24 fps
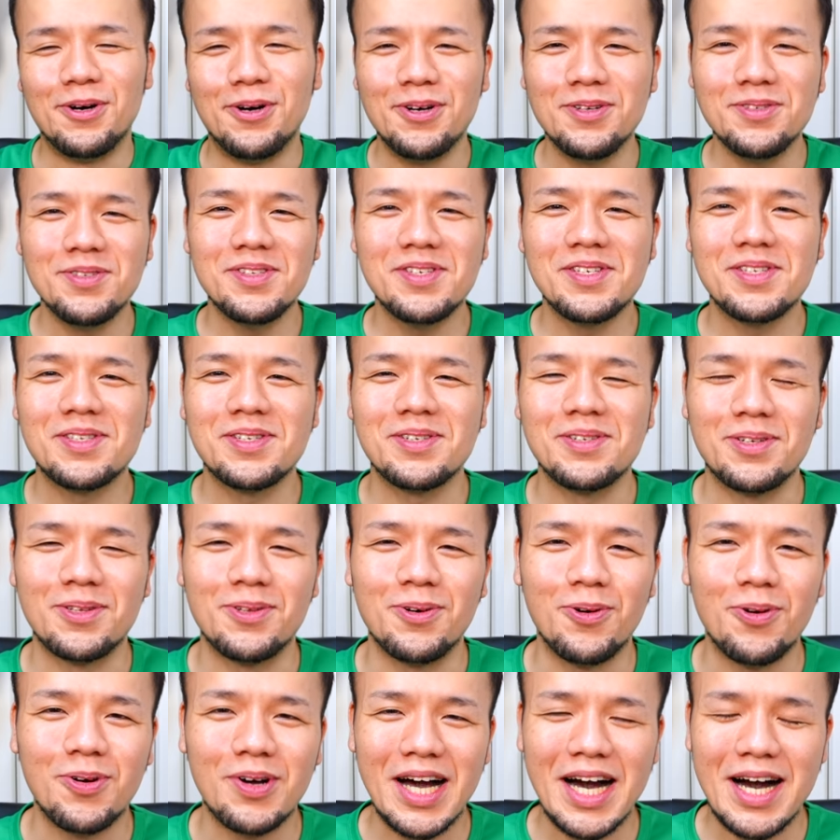本日の
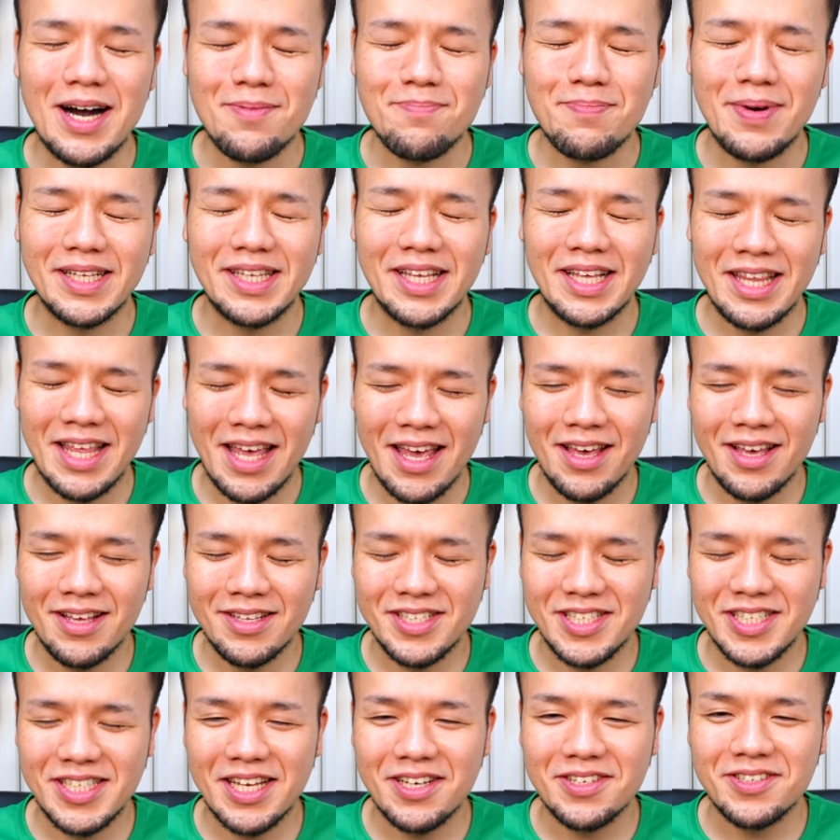動画、またね、
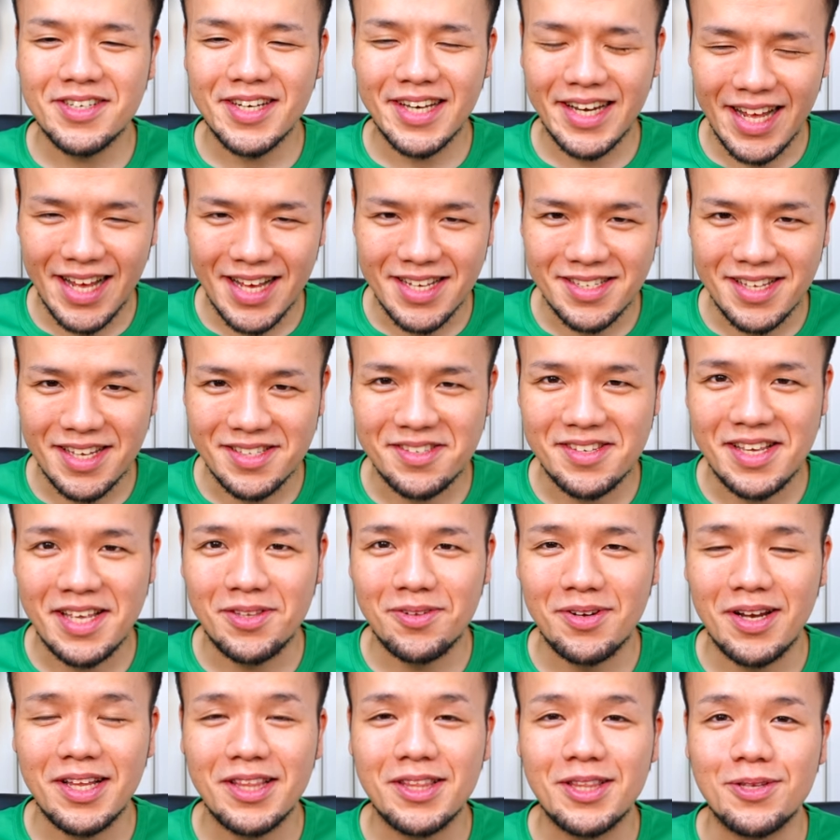自宅から撮影
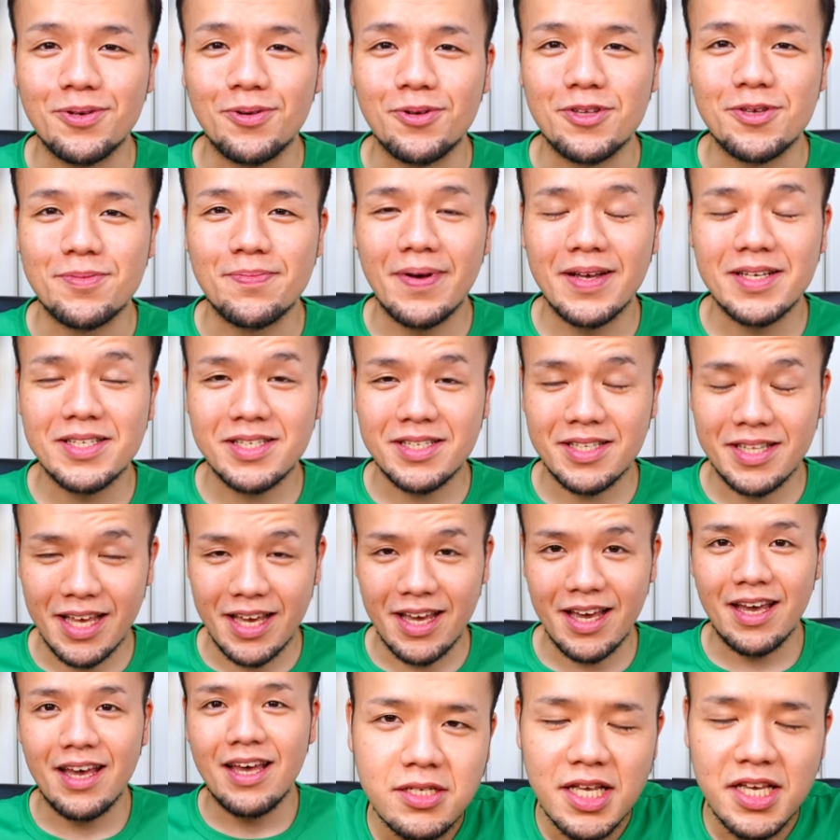となっておりまし
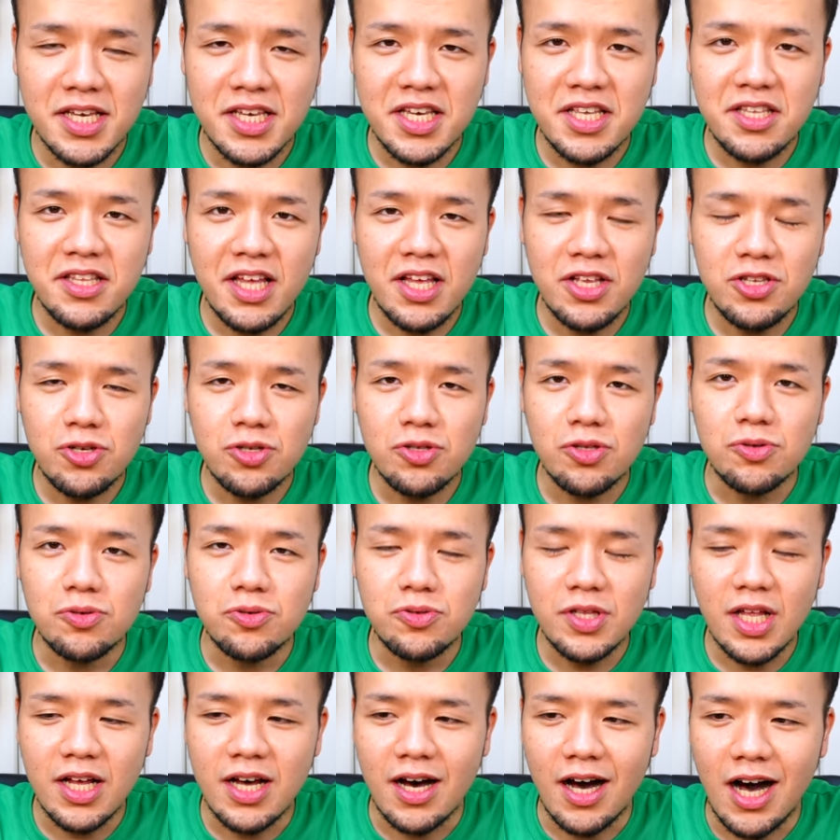て、最近ね、ちょっと
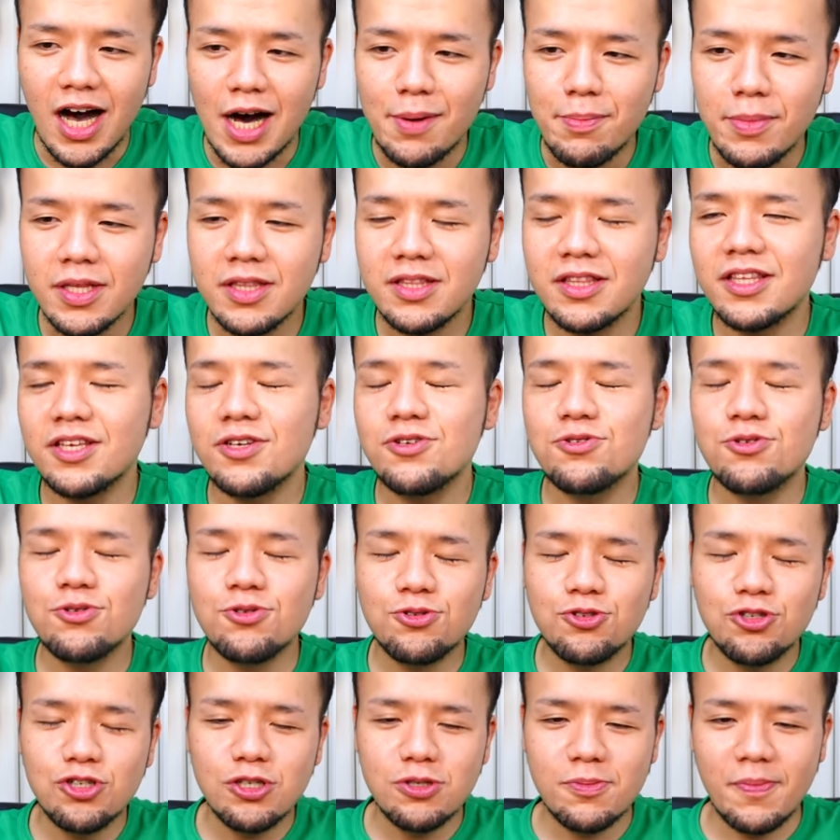普段ハマってる
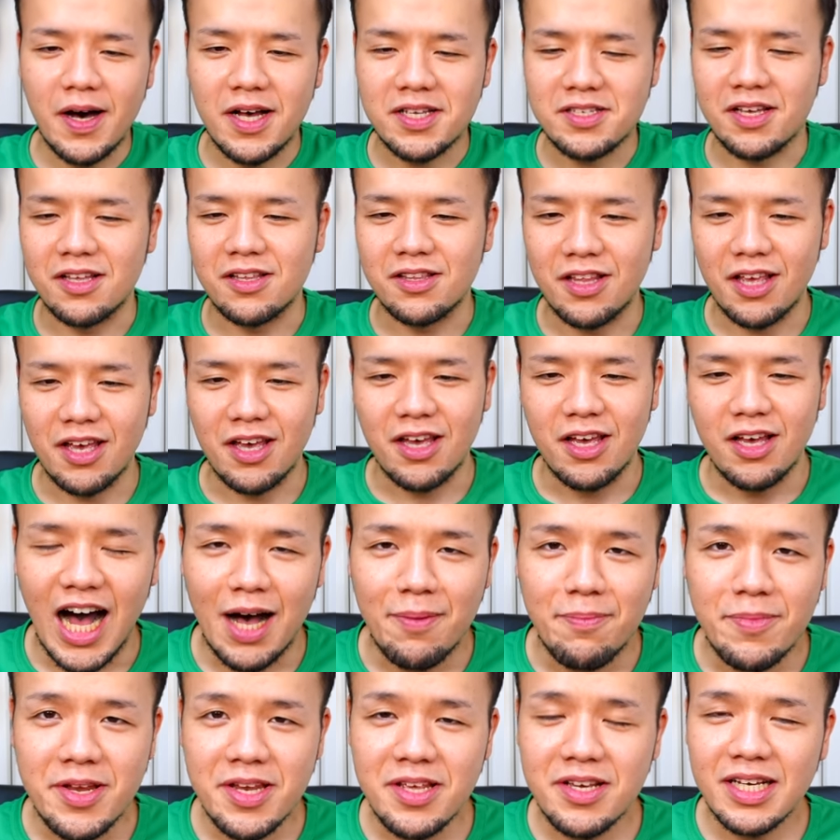YouTuber さんで、
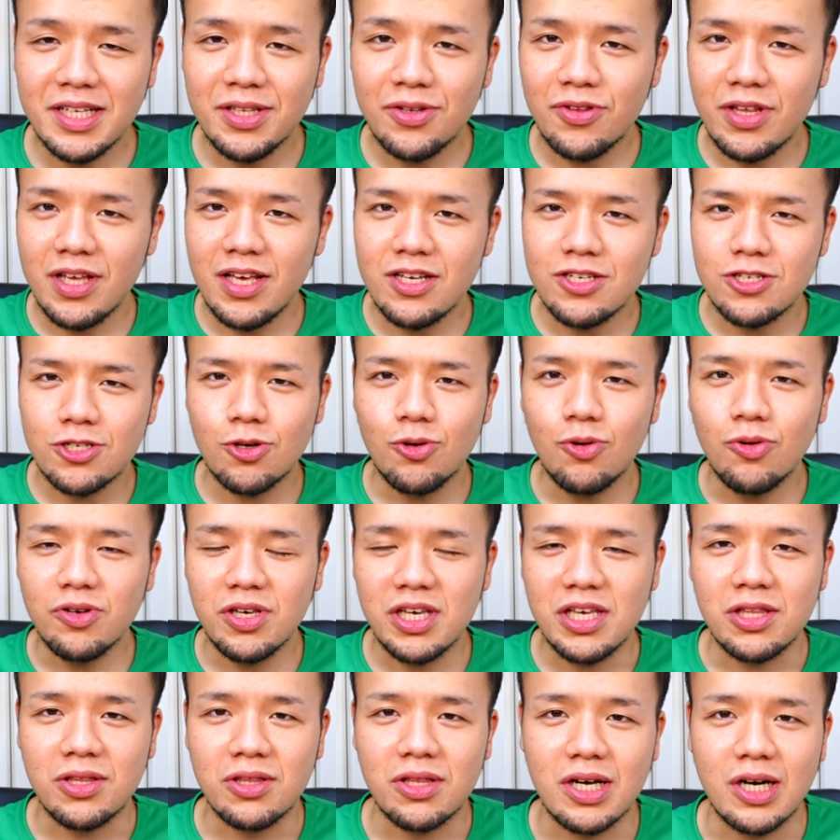アメリカのね、商
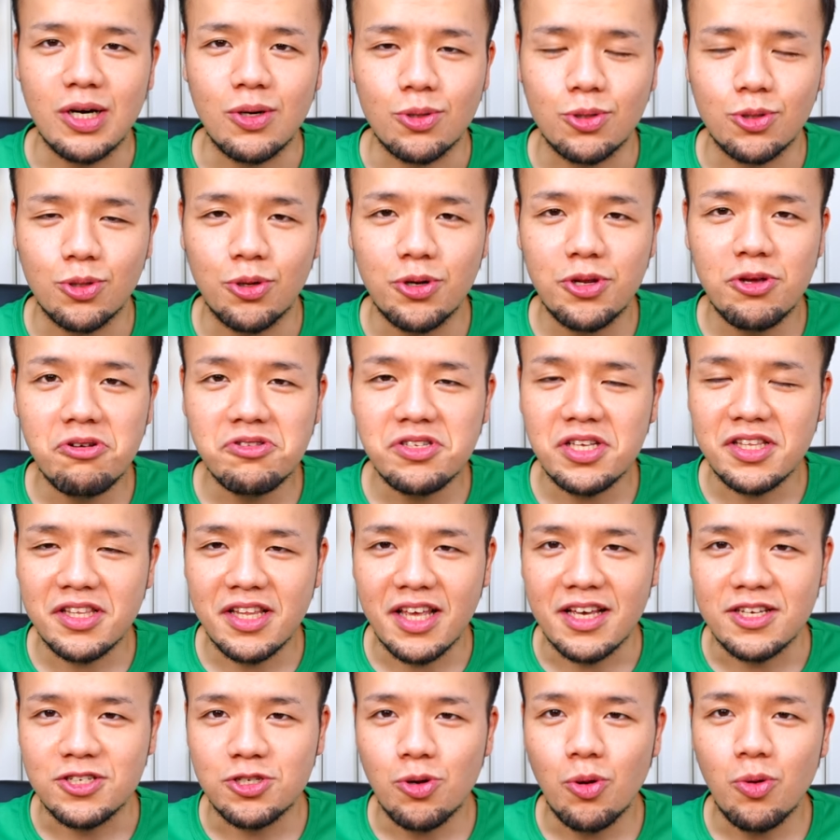品とかを取り寄せ
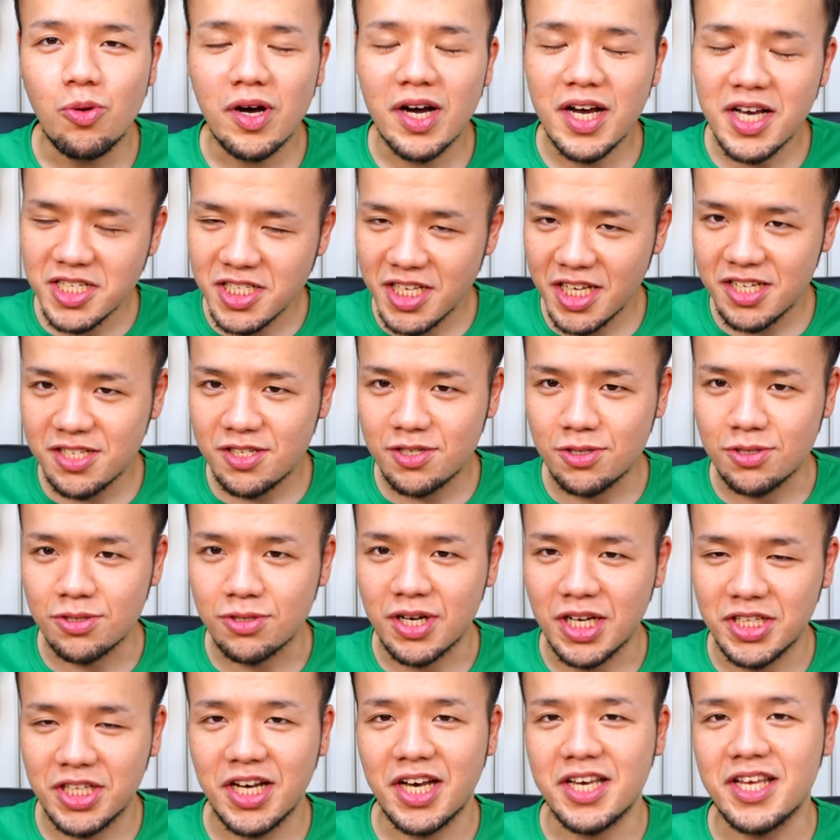て紹介したりする
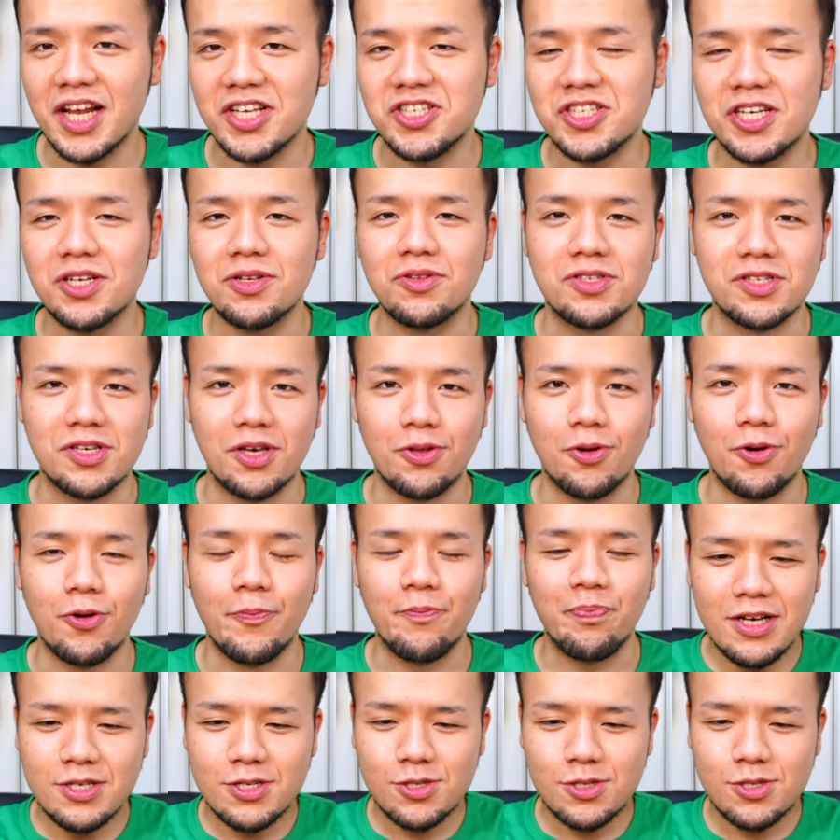方がいらっしゃるんですけど、